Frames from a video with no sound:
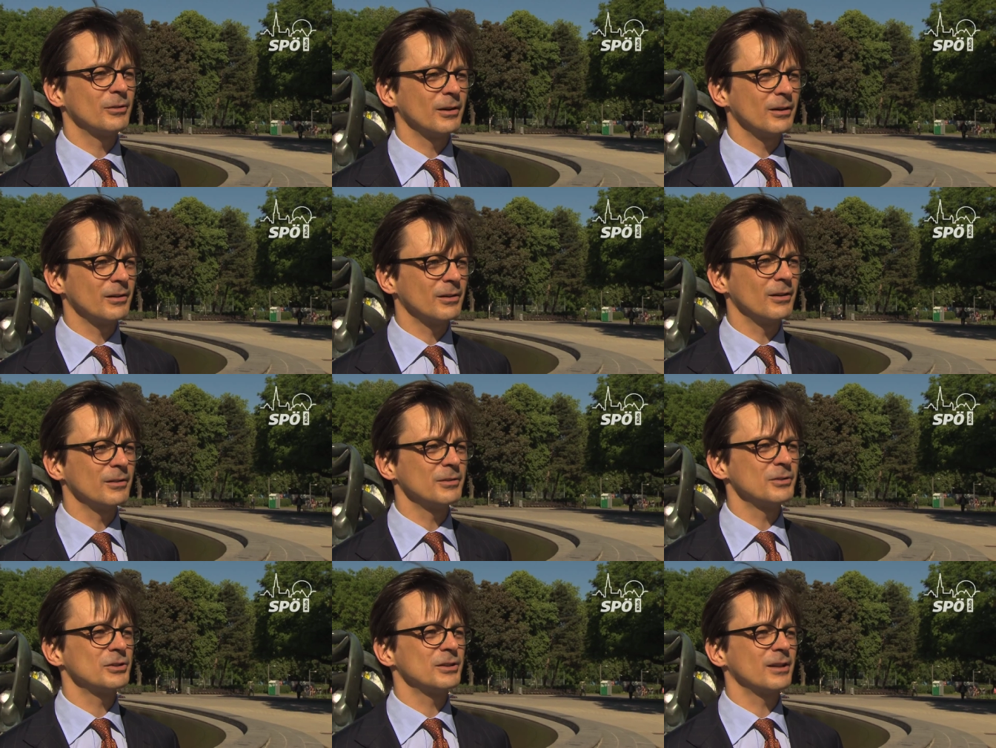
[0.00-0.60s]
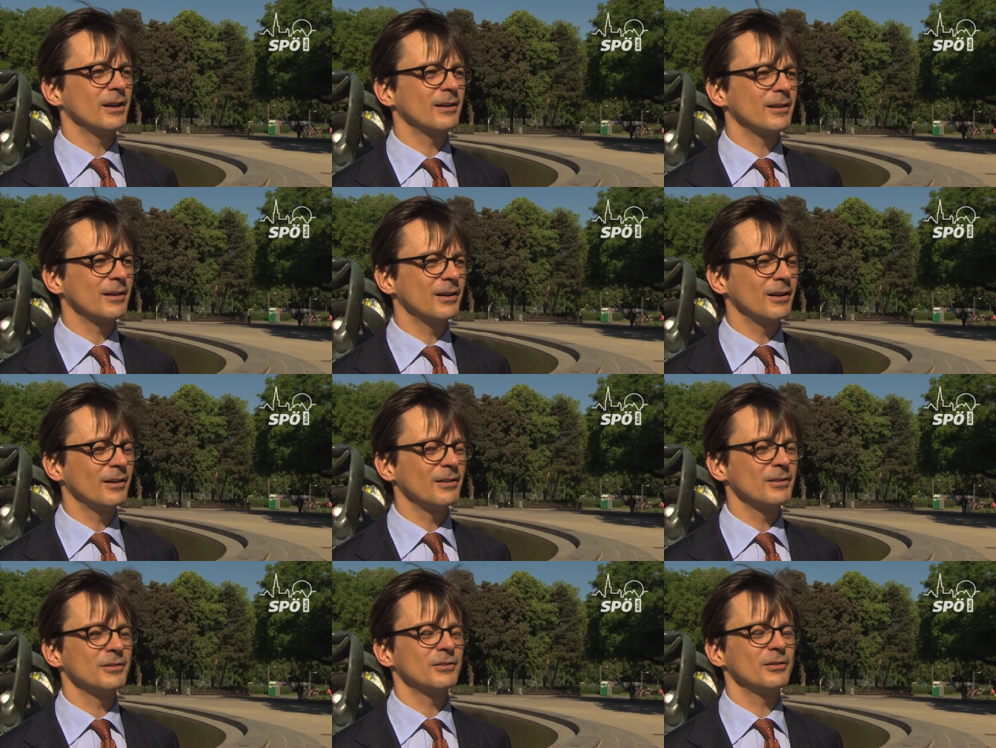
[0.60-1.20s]
eine ganz
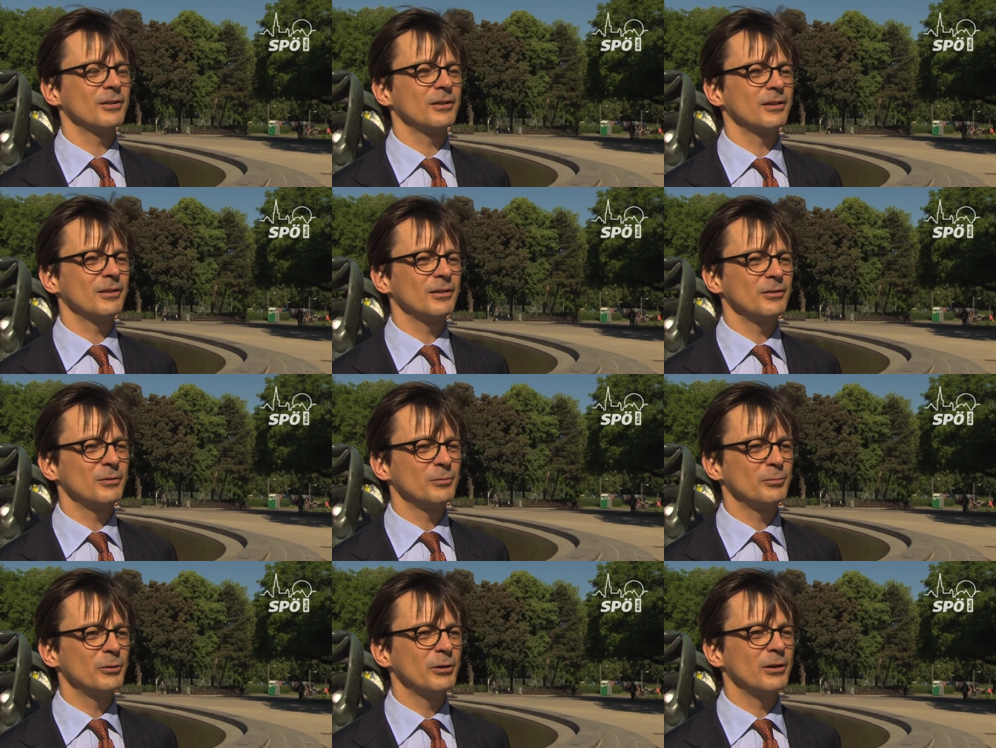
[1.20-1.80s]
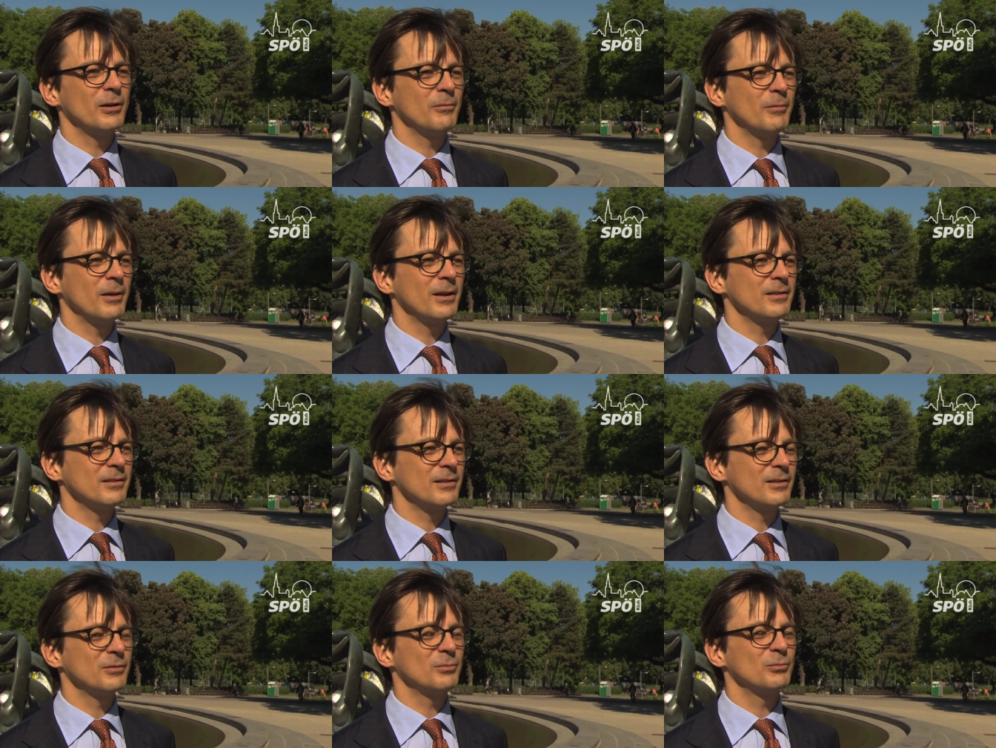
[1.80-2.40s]
starke Ansage des
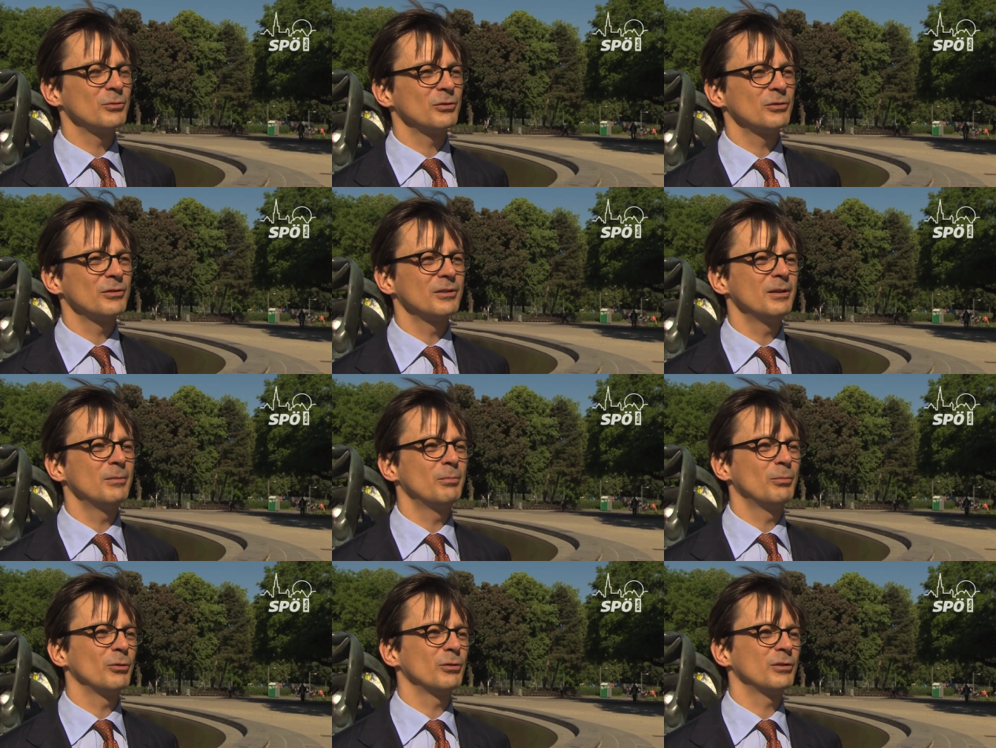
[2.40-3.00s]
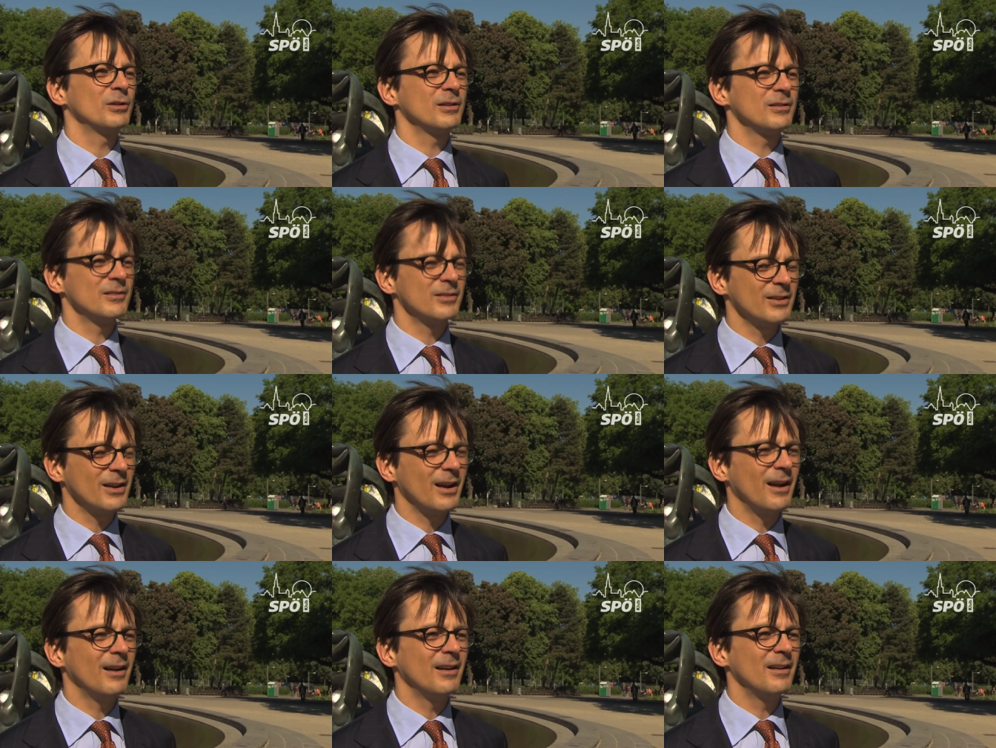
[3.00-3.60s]
Bürgermeisters, müssen die
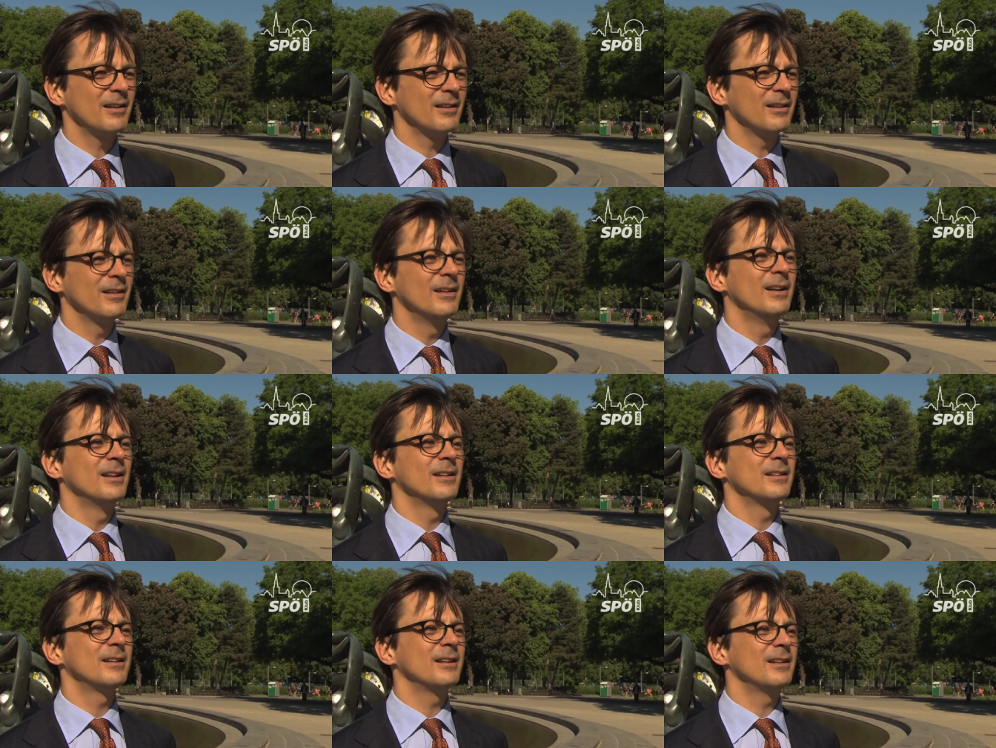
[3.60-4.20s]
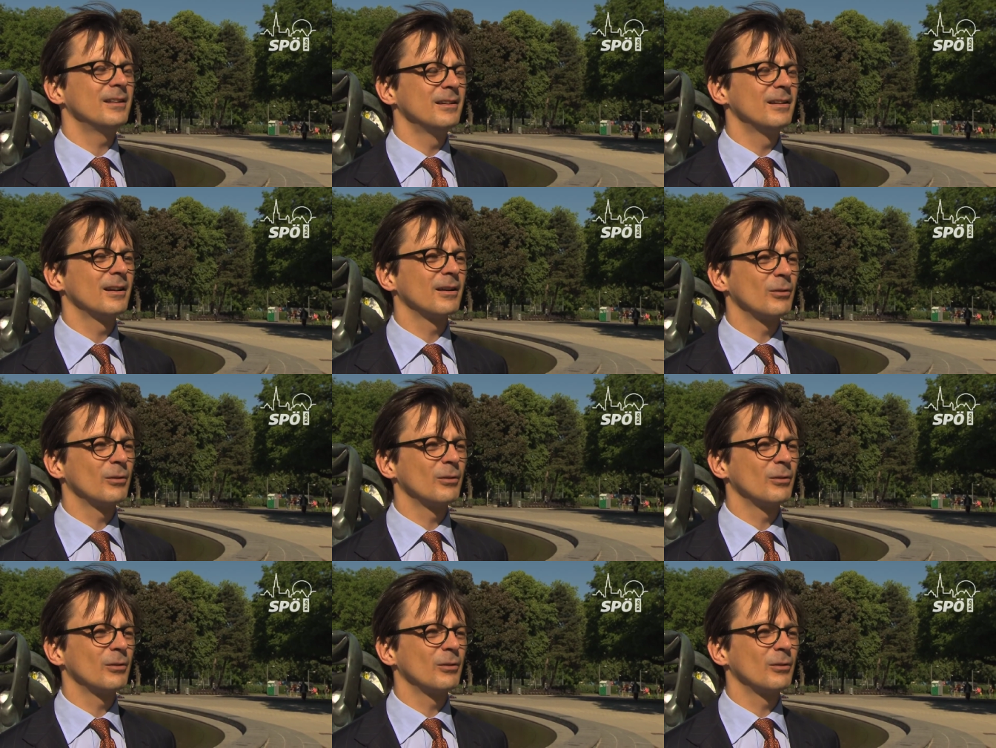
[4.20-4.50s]
Potenziale, die in der